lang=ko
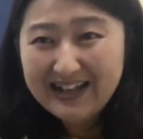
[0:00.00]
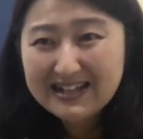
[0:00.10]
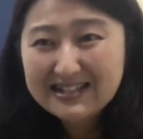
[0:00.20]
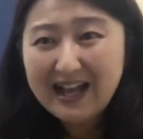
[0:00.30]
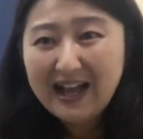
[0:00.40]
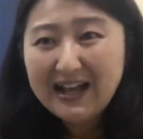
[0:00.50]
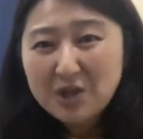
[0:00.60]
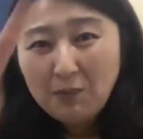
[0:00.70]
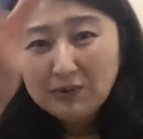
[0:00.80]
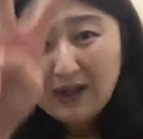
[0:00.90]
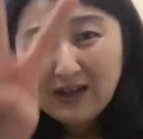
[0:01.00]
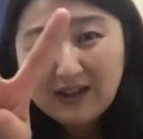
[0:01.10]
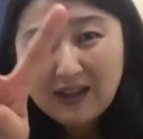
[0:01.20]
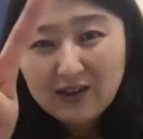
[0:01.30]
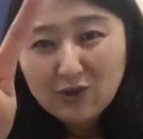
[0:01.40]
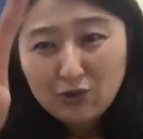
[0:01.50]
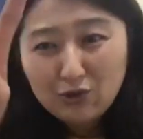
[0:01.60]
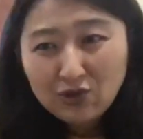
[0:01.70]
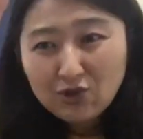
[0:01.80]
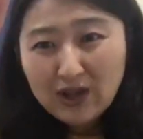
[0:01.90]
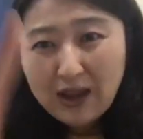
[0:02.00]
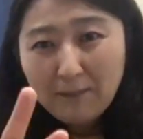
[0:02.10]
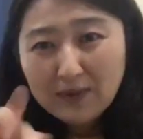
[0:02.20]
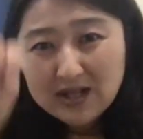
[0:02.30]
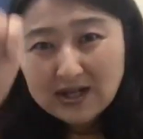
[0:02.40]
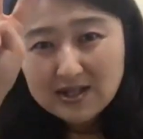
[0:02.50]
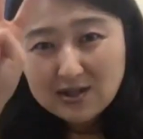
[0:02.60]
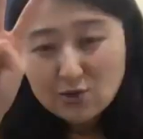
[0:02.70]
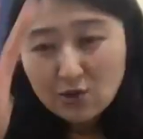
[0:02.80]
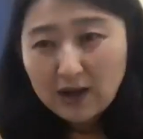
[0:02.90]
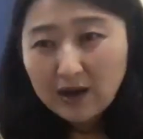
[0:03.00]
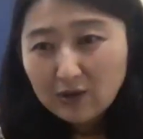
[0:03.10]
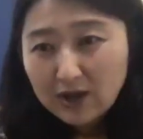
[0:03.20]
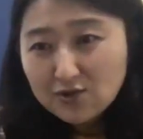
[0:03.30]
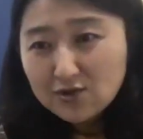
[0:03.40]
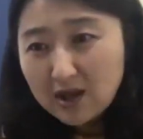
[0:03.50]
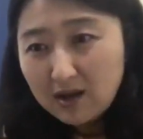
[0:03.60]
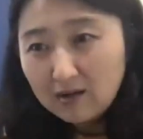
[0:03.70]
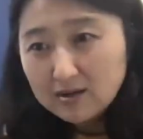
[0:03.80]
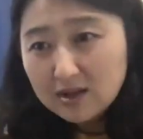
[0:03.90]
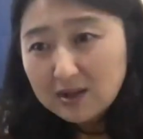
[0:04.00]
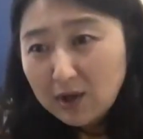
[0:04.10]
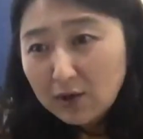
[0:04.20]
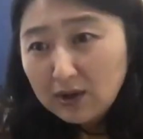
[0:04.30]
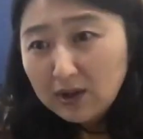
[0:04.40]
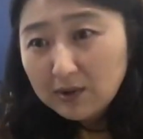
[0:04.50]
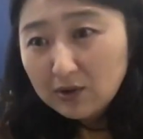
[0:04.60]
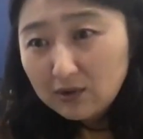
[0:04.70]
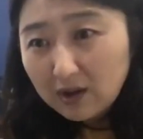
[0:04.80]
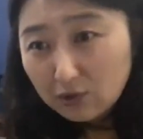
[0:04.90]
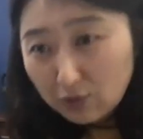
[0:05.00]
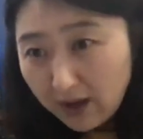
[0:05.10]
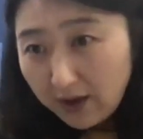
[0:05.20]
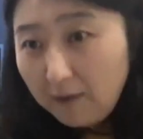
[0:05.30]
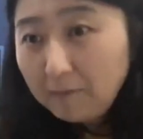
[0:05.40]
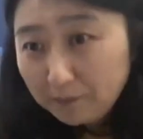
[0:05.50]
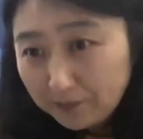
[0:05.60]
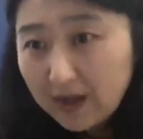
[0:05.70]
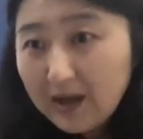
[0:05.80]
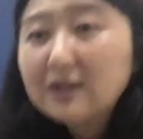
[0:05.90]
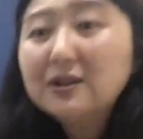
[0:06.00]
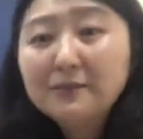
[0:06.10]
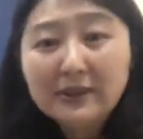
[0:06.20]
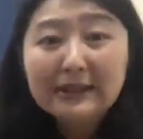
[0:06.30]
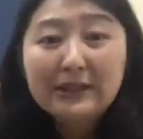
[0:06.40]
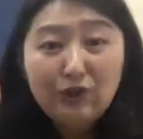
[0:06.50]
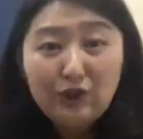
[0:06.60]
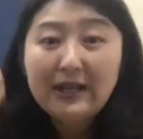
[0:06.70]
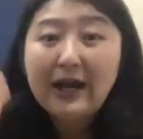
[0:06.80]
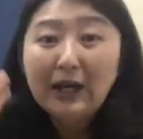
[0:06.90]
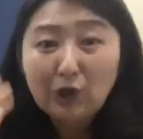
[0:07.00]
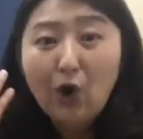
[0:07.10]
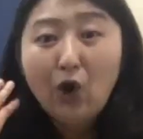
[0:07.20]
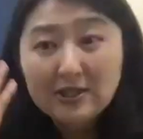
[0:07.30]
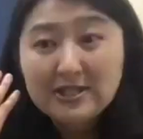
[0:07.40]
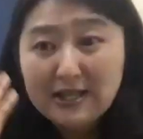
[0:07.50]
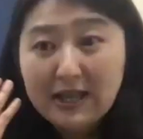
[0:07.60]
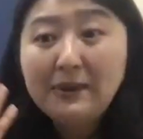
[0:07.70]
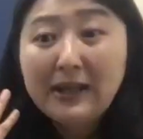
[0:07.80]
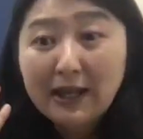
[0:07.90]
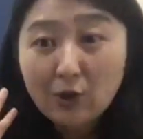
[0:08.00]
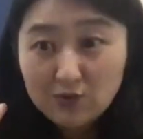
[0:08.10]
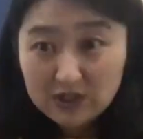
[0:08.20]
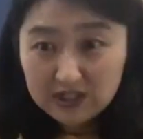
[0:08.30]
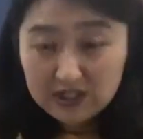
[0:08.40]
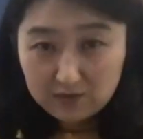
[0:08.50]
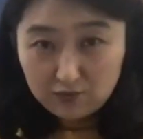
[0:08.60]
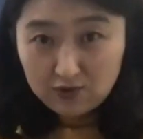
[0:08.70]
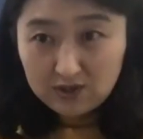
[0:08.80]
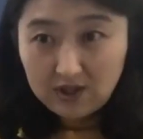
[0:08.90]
자, 전부 다 이렇게 2, 3 한번 살짝 손가락으로 해주세요. 저 김태호님은 2예요? 그러면은 귀가 더 이제 예민하게 움직이시는 분.